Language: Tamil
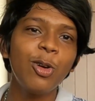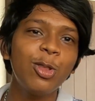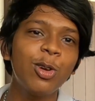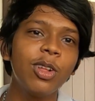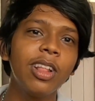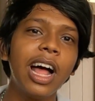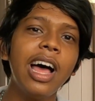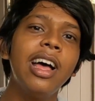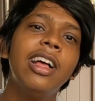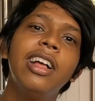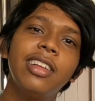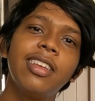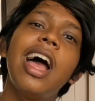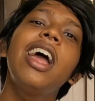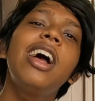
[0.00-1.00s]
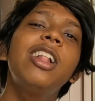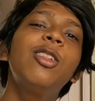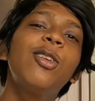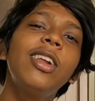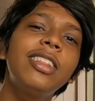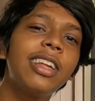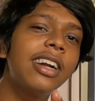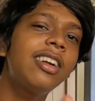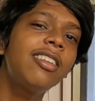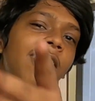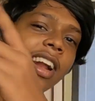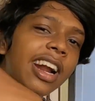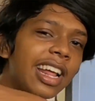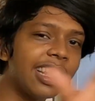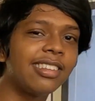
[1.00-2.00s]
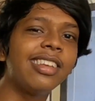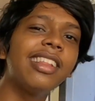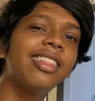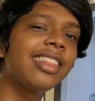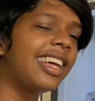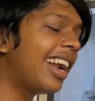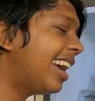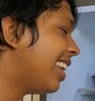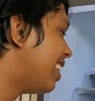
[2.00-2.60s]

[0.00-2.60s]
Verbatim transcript: கொடுத்துட்டு வந்தால் சாயங்காலத்துக்குள்ளே தட்டு வரலன்னா நான் செத்த